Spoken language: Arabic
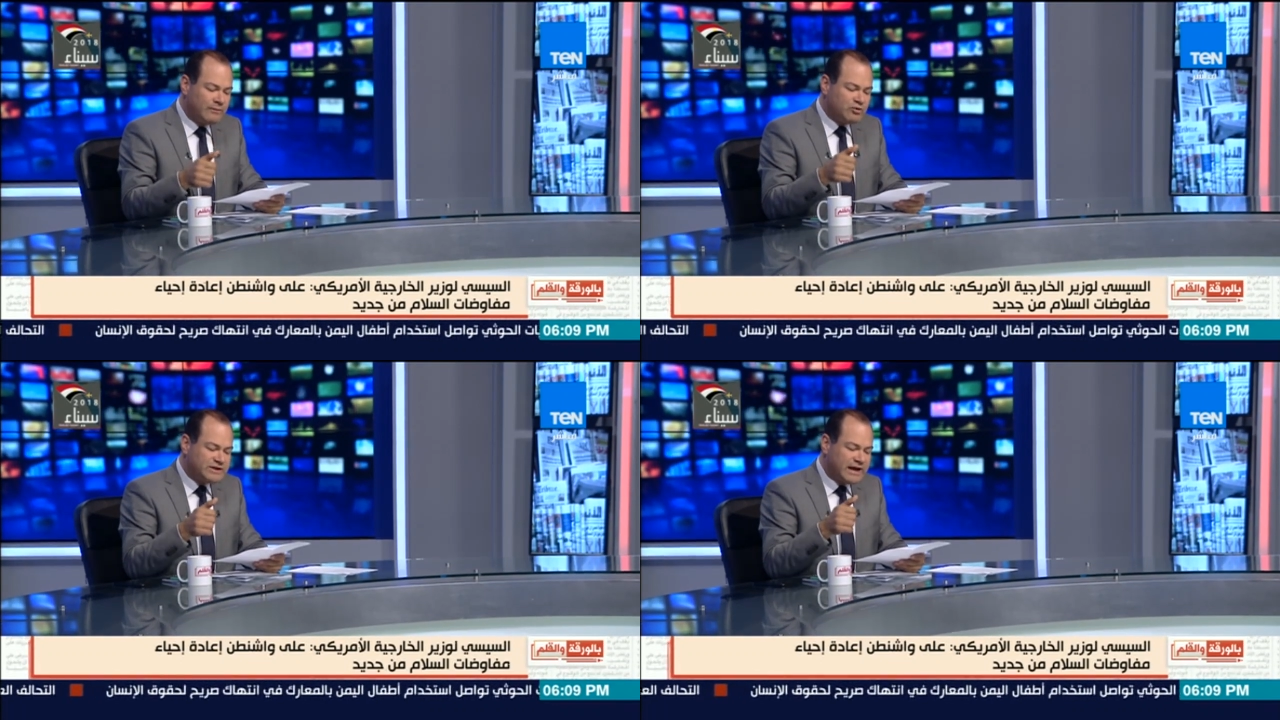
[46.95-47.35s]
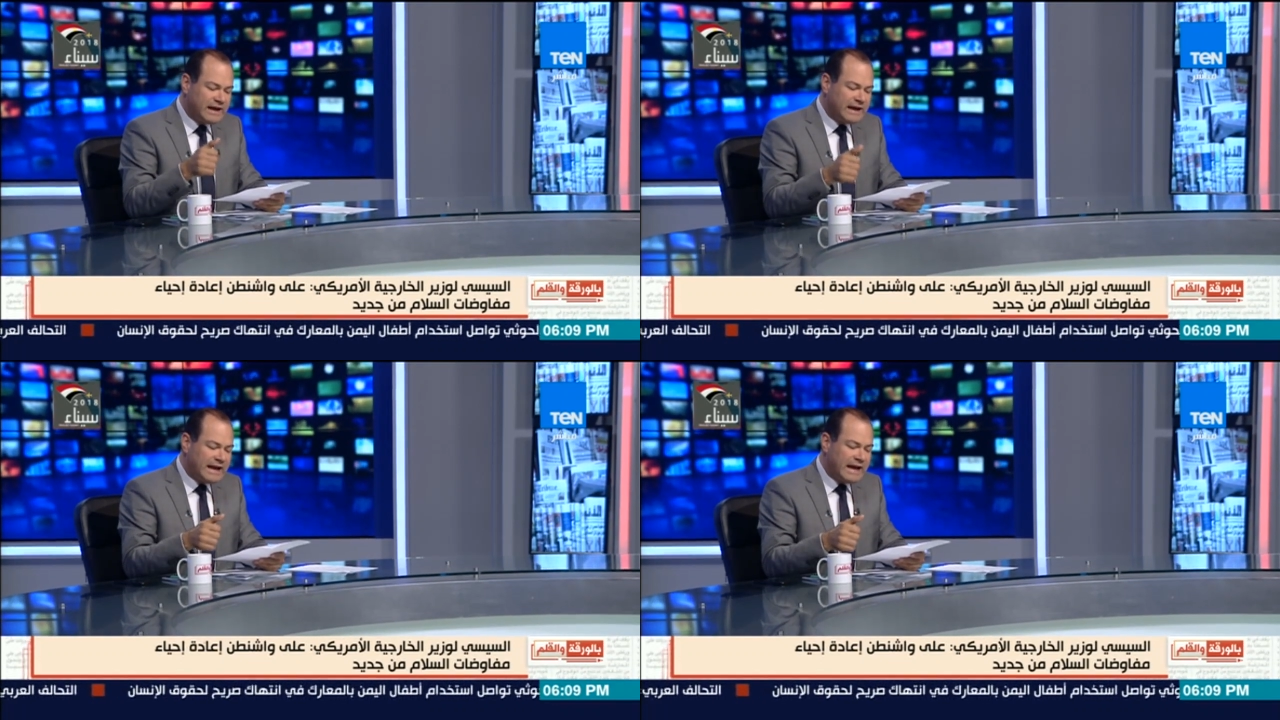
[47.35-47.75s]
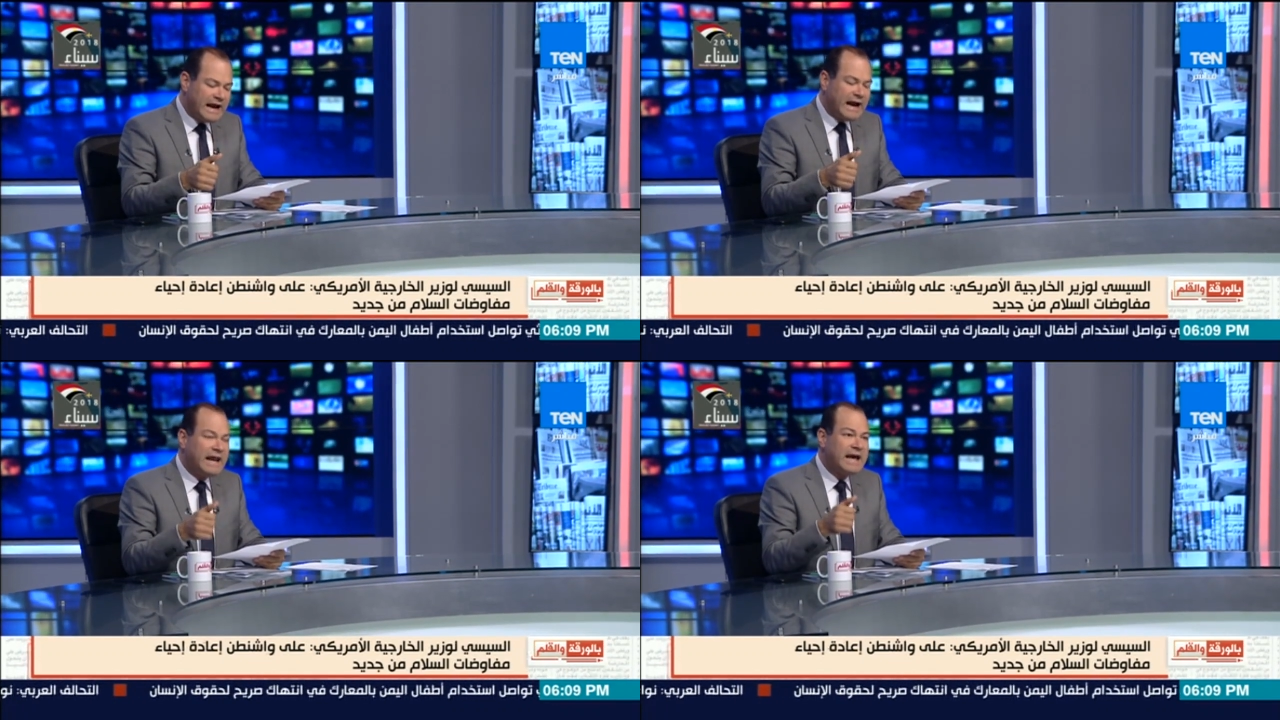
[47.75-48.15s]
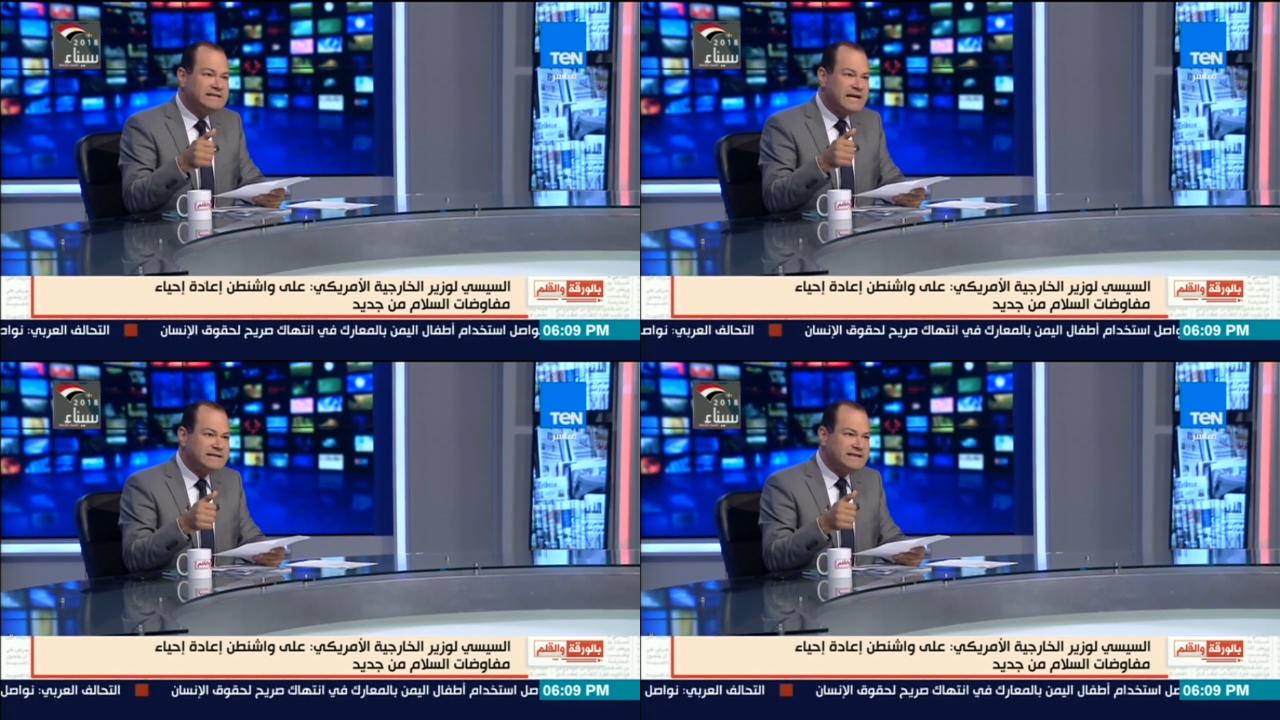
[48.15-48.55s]
المستقلة على
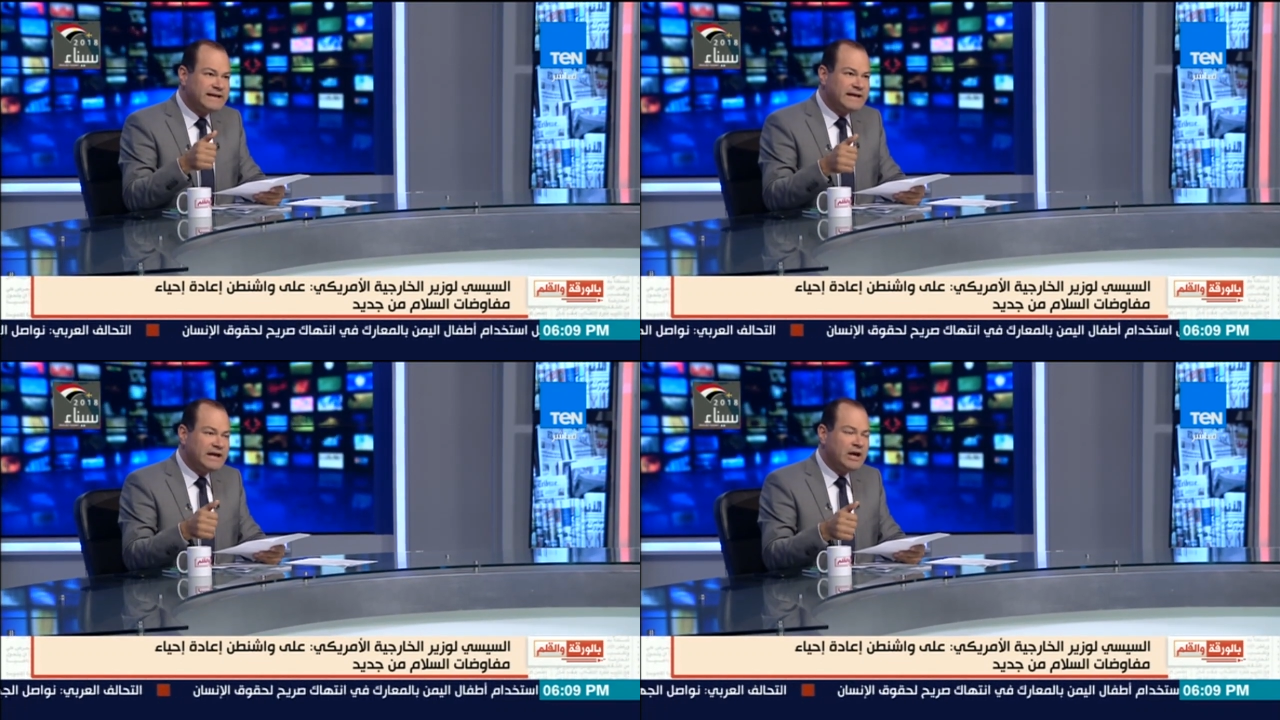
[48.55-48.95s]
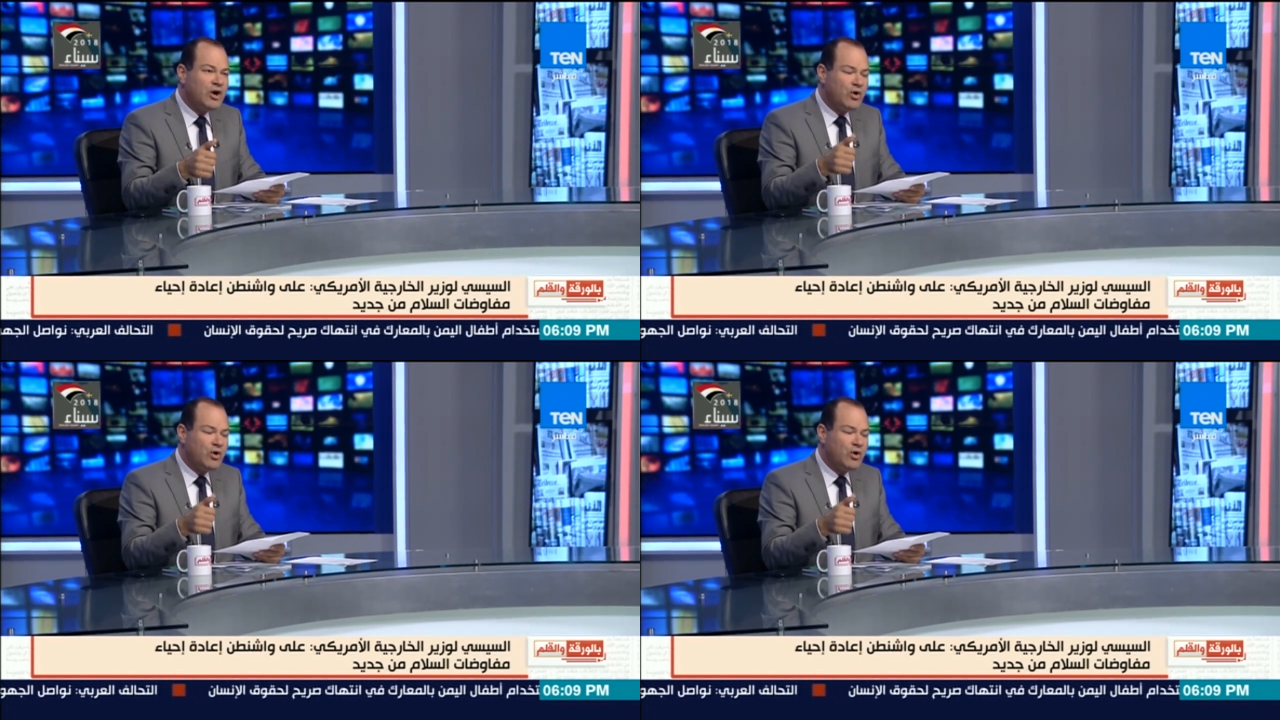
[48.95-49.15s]
أساس إيه؟